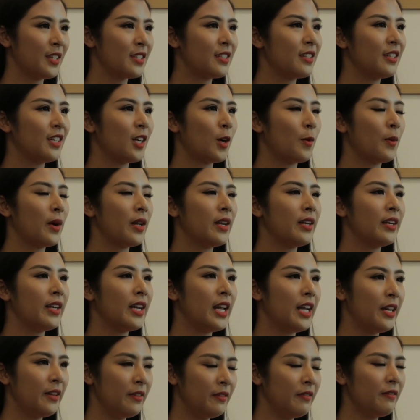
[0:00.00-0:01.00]
Thực sự Ngọc Hân
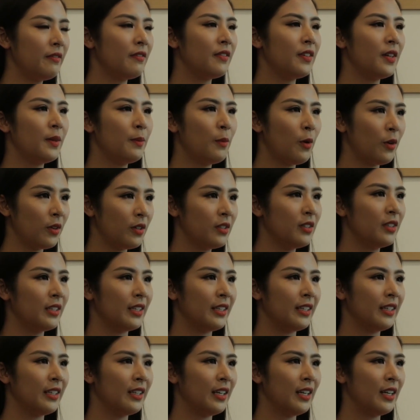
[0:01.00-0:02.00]
đến với mọi
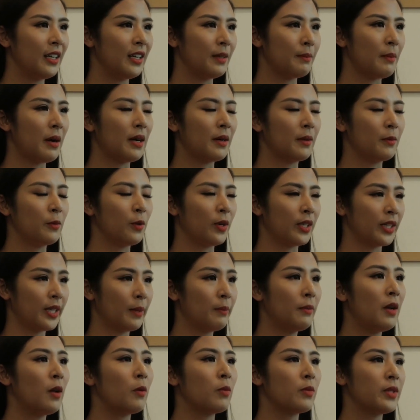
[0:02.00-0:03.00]
người bằng một cái
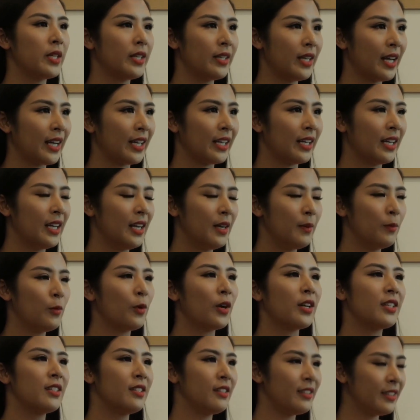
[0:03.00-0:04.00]
tấm lòng chân thành,
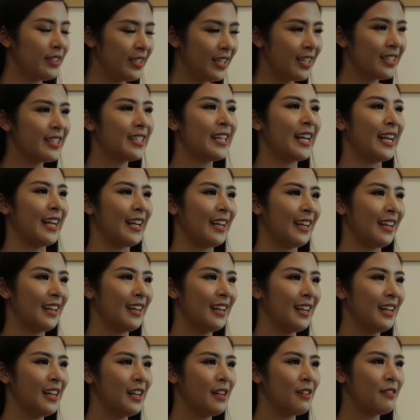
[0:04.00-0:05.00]
một cái sự chia sẻ
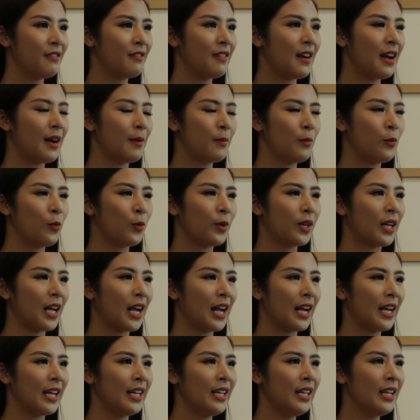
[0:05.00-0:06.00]
và một
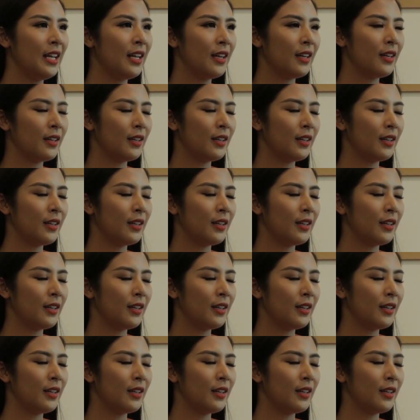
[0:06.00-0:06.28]
cái